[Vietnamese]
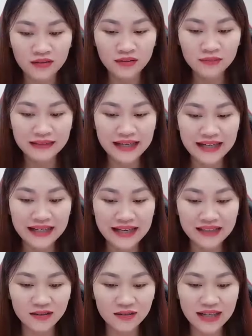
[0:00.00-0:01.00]
Lúc này
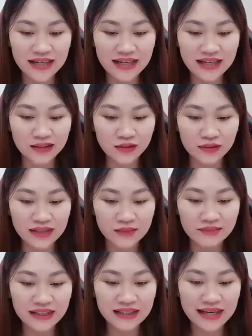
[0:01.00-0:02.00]
nghe dâu tây khen chủ
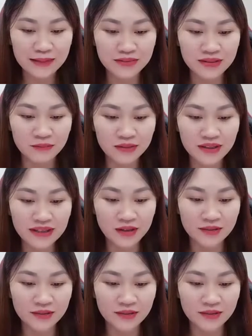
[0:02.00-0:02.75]
tiệm xinh đẹp giống như tiểu